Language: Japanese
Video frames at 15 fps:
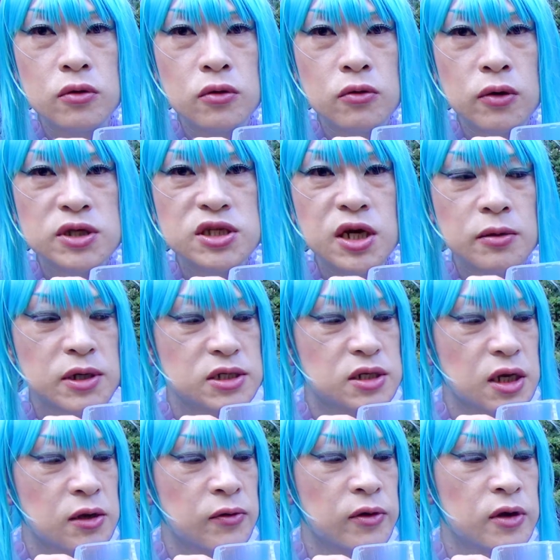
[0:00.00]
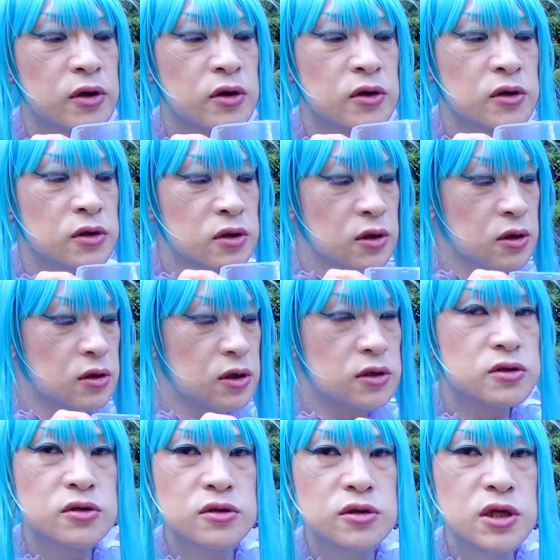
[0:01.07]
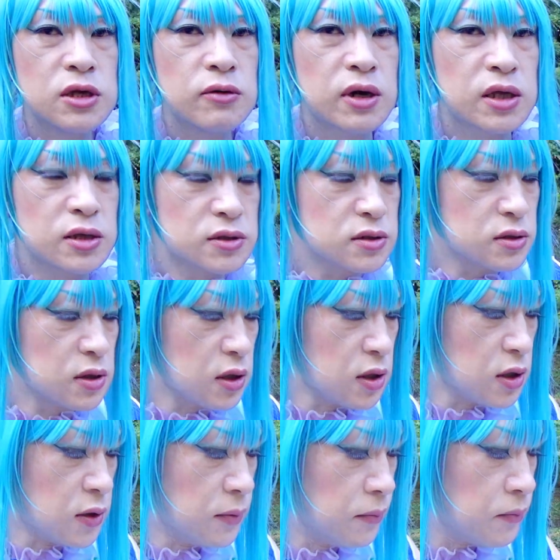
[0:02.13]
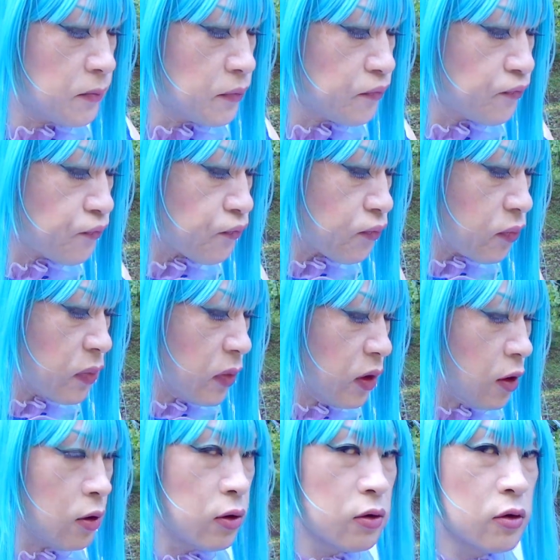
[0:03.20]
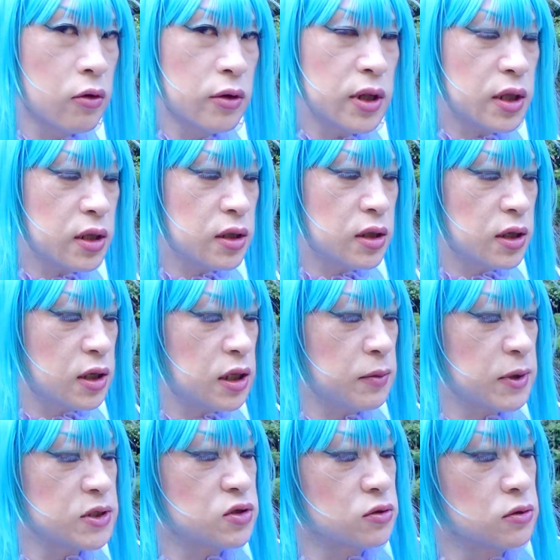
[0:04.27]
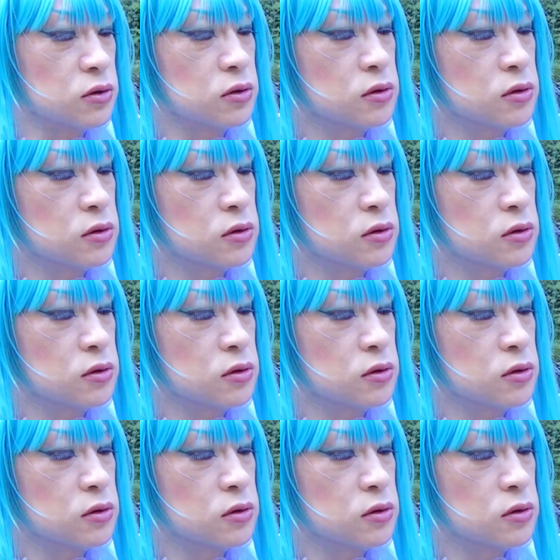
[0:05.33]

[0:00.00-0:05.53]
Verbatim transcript: 終わっちゃいましたで次はですねこれいきましょう